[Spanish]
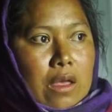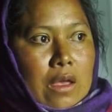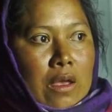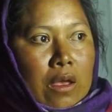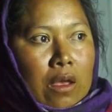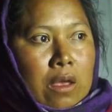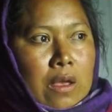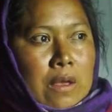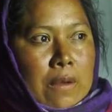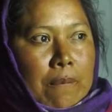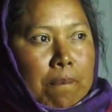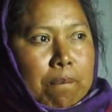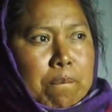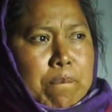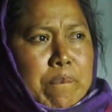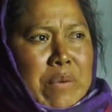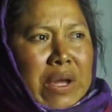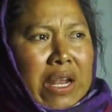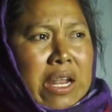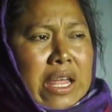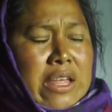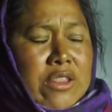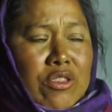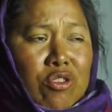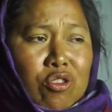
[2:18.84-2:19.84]
Em,
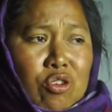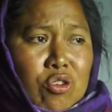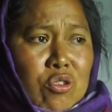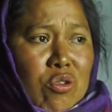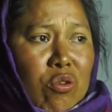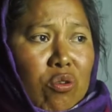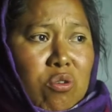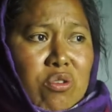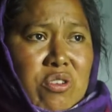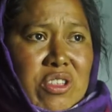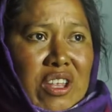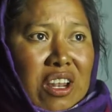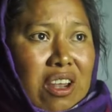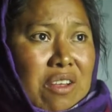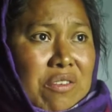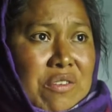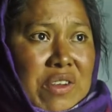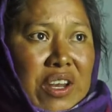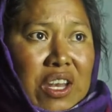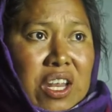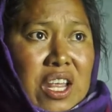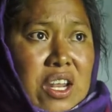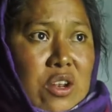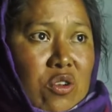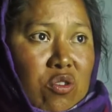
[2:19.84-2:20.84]
para todo lo de la
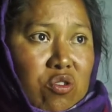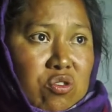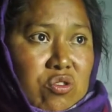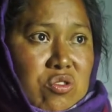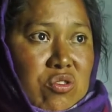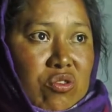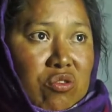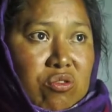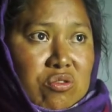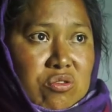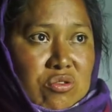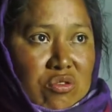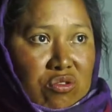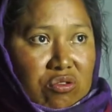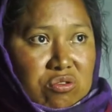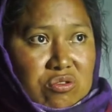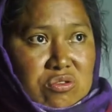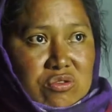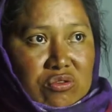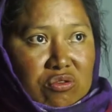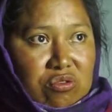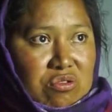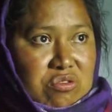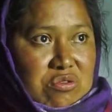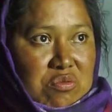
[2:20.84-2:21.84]
feria nos,
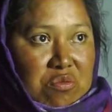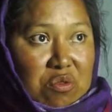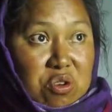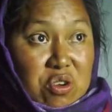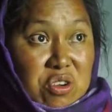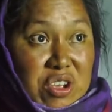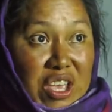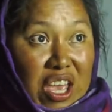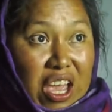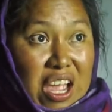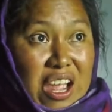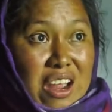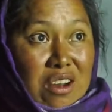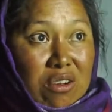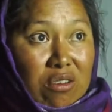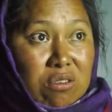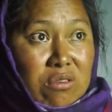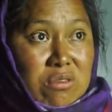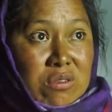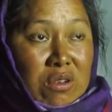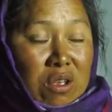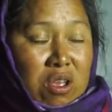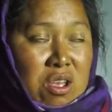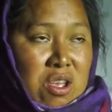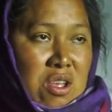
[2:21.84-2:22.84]

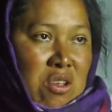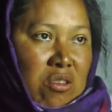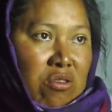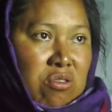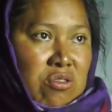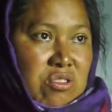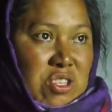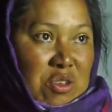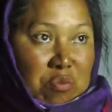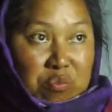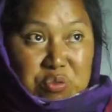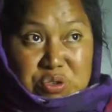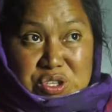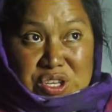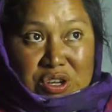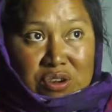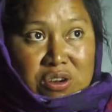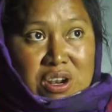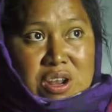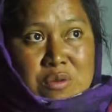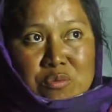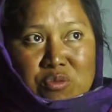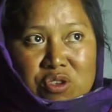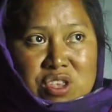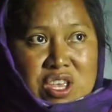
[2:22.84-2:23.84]
bloquearon, nos
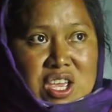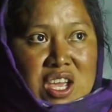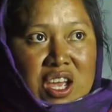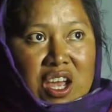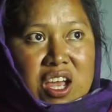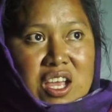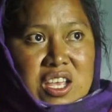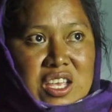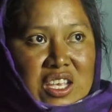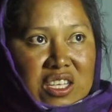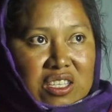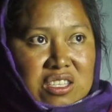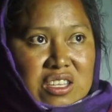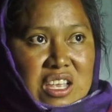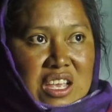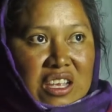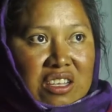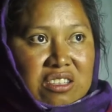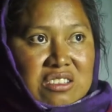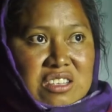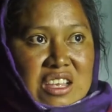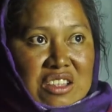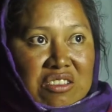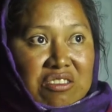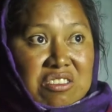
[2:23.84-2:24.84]
impusieron la muñeca que está
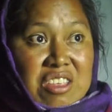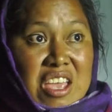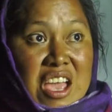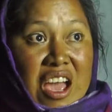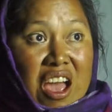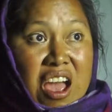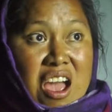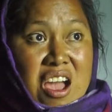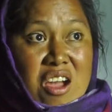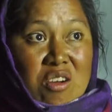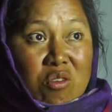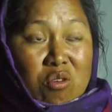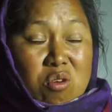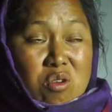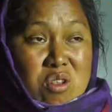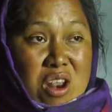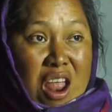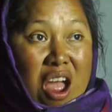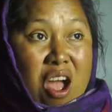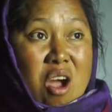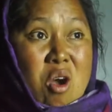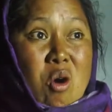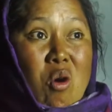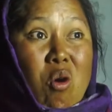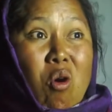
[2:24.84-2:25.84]
en Santiago,
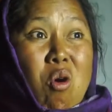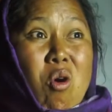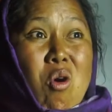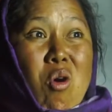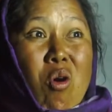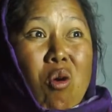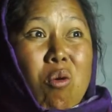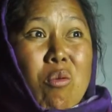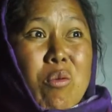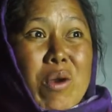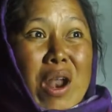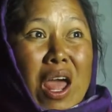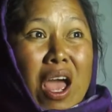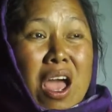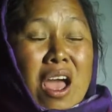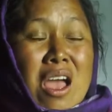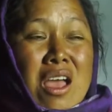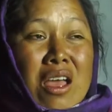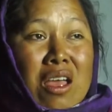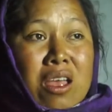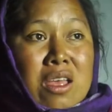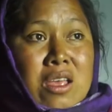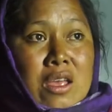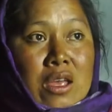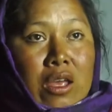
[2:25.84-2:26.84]
la obra,
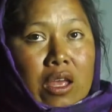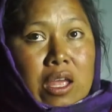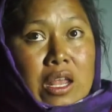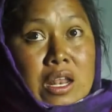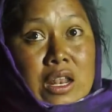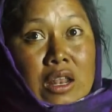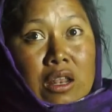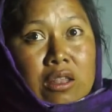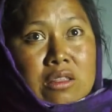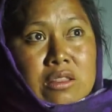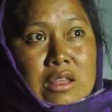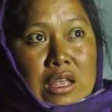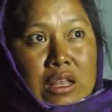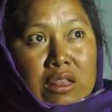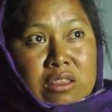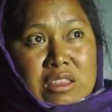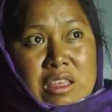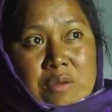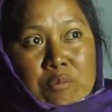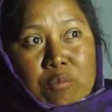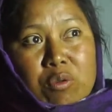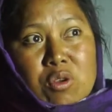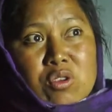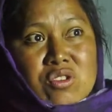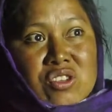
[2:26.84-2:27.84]
el,
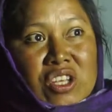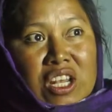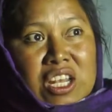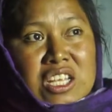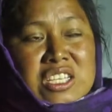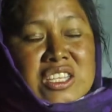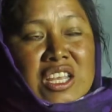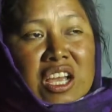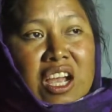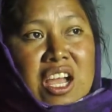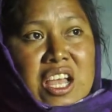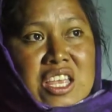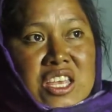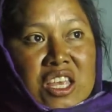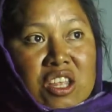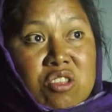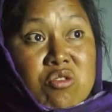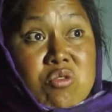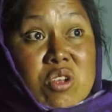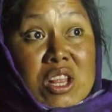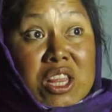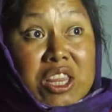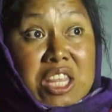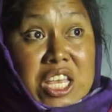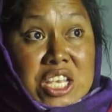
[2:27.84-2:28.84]
templo se le está
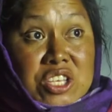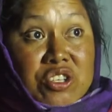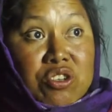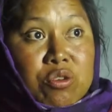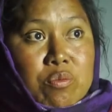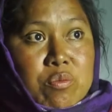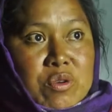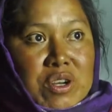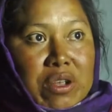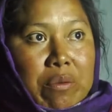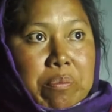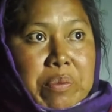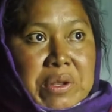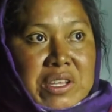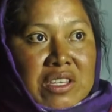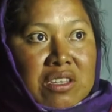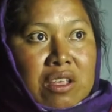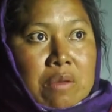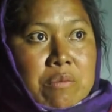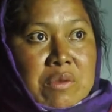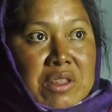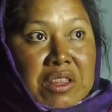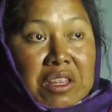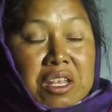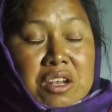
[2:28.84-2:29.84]
cayendo el techo porque
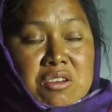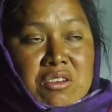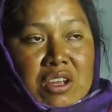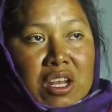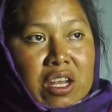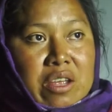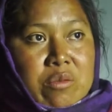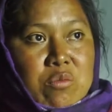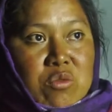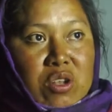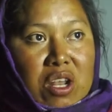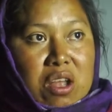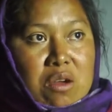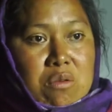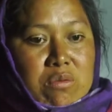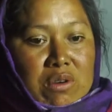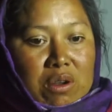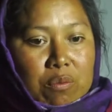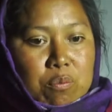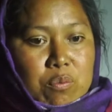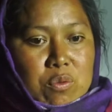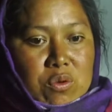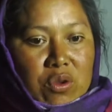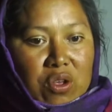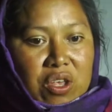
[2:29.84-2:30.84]
precisamente no queríamos la
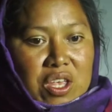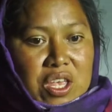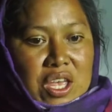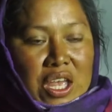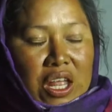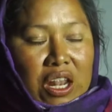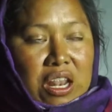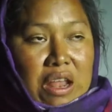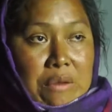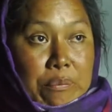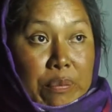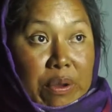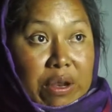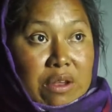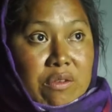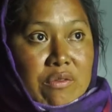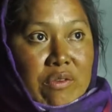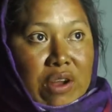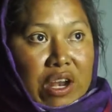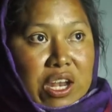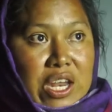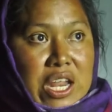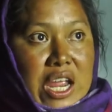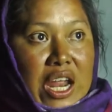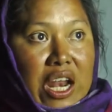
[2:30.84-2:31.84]
obra porque la
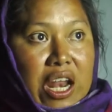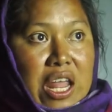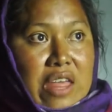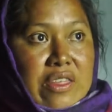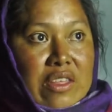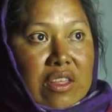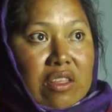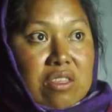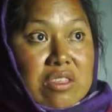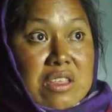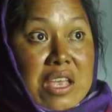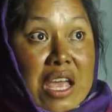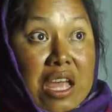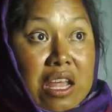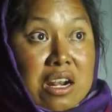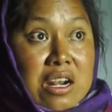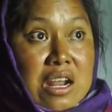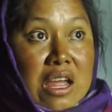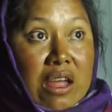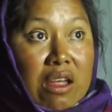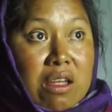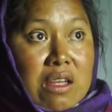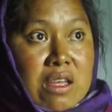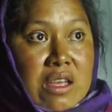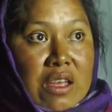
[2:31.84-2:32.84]
periferia era de
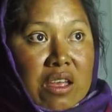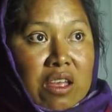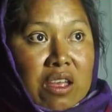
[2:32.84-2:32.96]
tierra,